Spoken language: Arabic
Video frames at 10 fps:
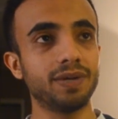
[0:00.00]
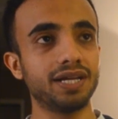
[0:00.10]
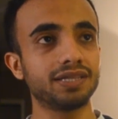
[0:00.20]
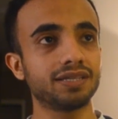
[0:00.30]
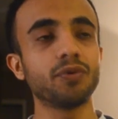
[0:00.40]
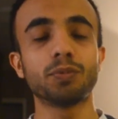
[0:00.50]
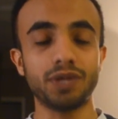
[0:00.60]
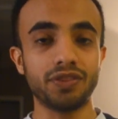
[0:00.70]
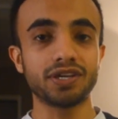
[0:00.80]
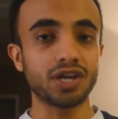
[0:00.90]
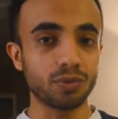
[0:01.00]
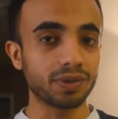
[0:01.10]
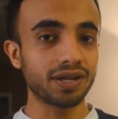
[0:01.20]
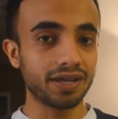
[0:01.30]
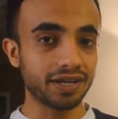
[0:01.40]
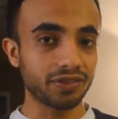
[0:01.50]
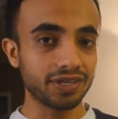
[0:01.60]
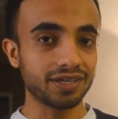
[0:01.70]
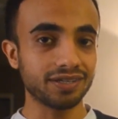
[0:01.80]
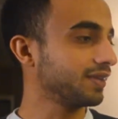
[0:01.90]
بعد فيهم مبتعثين كانوا من قناه
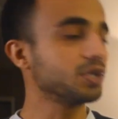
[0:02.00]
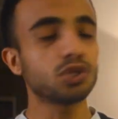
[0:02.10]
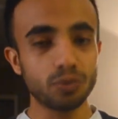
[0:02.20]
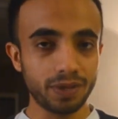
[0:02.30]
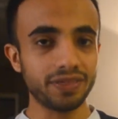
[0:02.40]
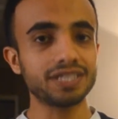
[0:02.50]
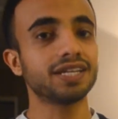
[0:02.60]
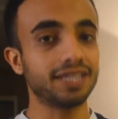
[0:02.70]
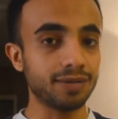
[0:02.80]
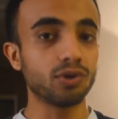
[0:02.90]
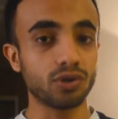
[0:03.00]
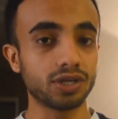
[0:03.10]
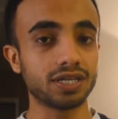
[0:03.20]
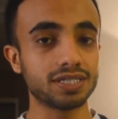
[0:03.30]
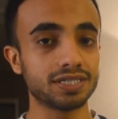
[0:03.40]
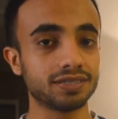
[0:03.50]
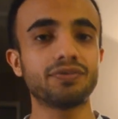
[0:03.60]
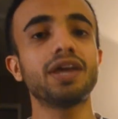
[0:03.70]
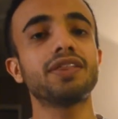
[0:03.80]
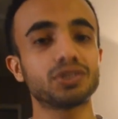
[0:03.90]
رياضيه يرسلون بعثه عشان يتعلمون اللغه الانجليزيه
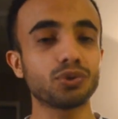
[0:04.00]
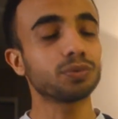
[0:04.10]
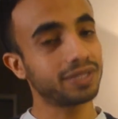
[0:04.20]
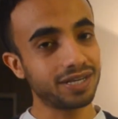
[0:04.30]
فاذا الشروط ما